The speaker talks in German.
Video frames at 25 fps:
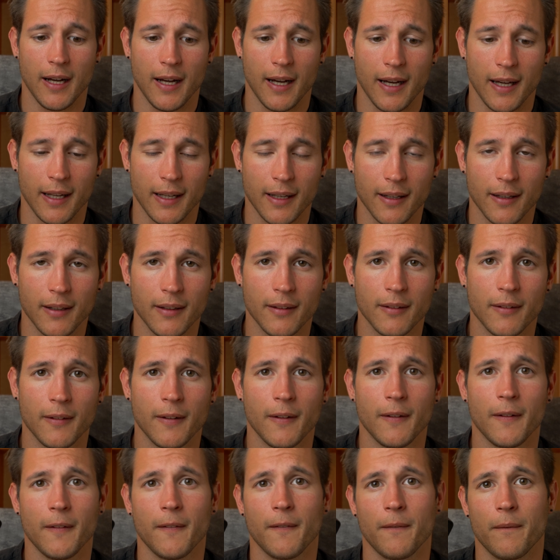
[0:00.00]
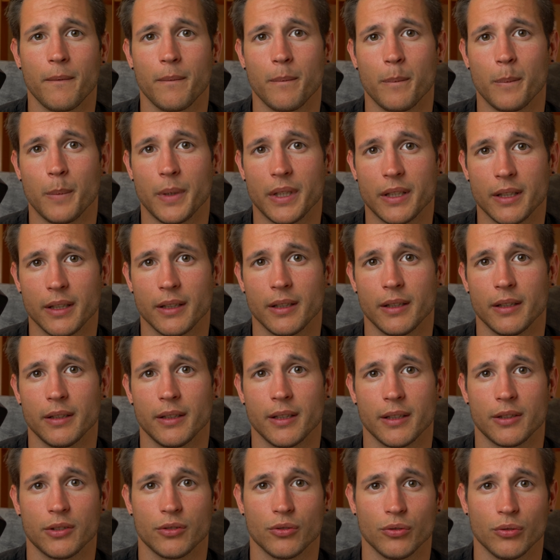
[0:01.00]
aller mit
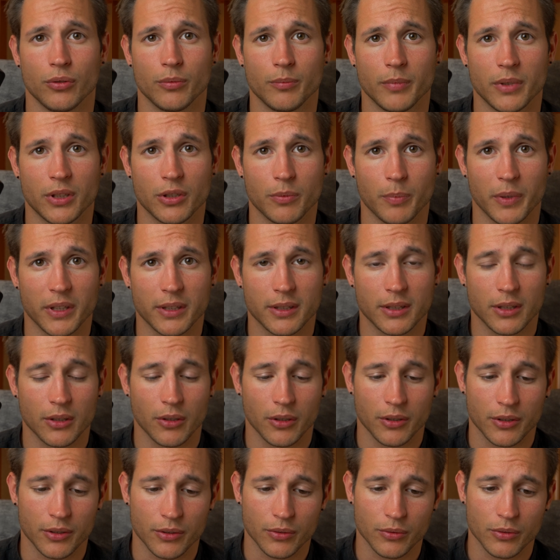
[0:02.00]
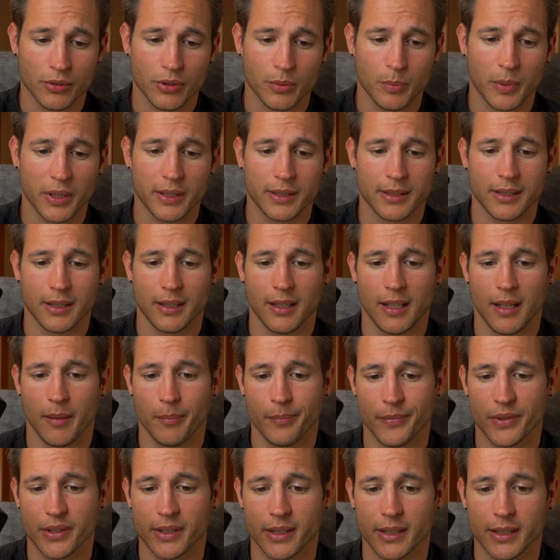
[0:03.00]
Injektion, mit Spritze, Kollisionsspritze,
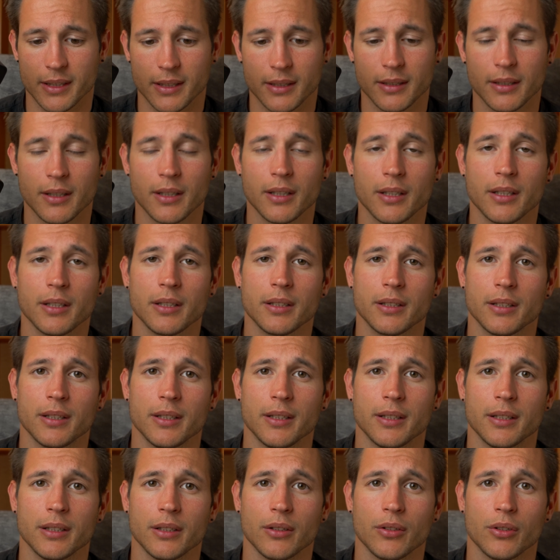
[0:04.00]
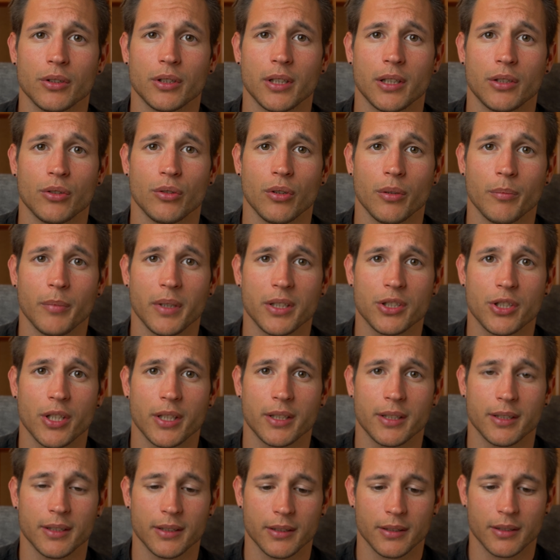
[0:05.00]
haben sich die
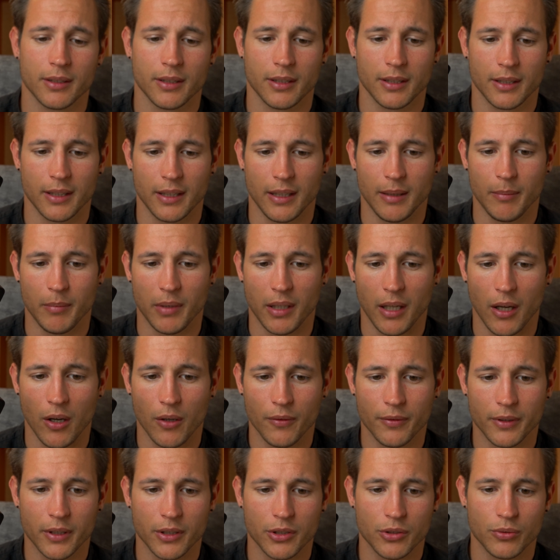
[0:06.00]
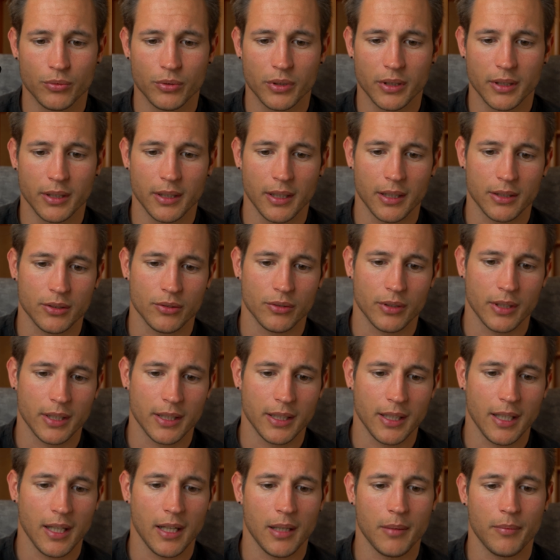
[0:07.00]
Rotatorenmanschette im Laufe der Studie, also
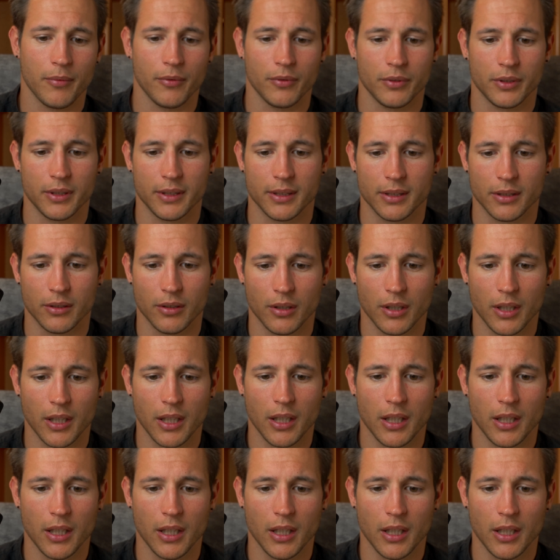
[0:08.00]
innerhalb von diesen